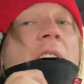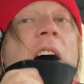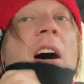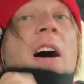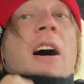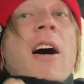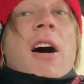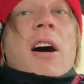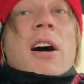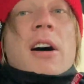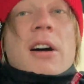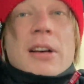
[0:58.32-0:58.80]

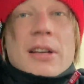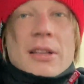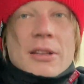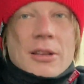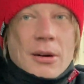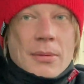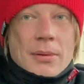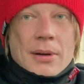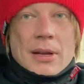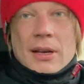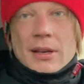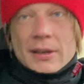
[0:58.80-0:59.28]
Ach,
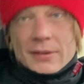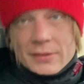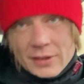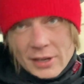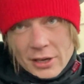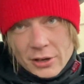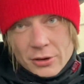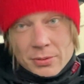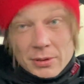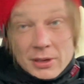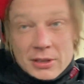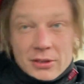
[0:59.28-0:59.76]
dobra,
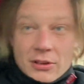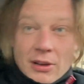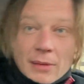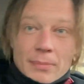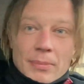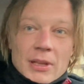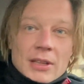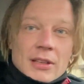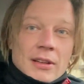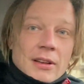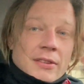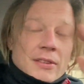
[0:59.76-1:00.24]
jesteśmy,
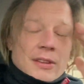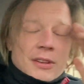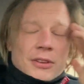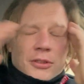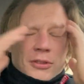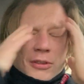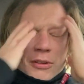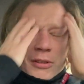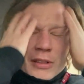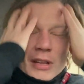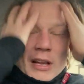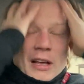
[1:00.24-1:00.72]
czapę też
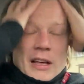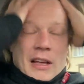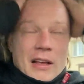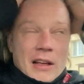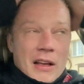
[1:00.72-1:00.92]
też ciągle.